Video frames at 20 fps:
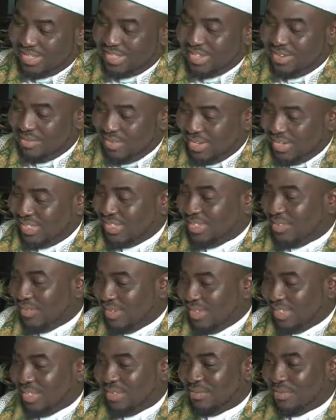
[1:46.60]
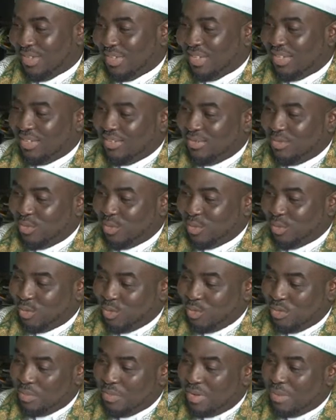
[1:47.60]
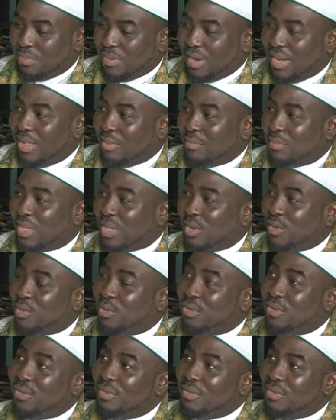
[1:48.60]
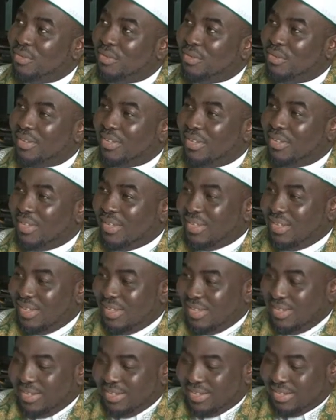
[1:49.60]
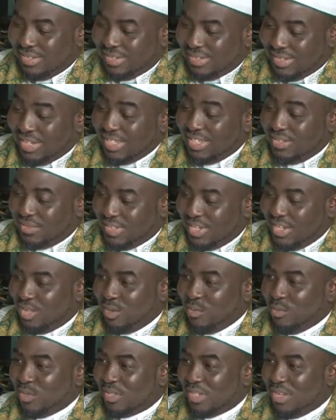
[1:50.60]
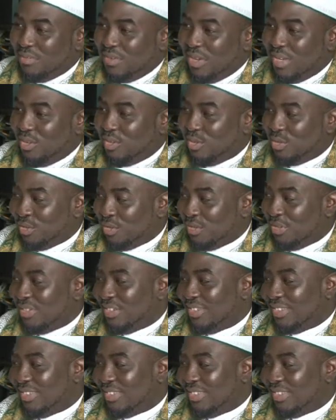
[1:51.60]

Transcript: ça va, ça va, ça va. Surtout même après la période euh, très difficile que vous savez de jeunes.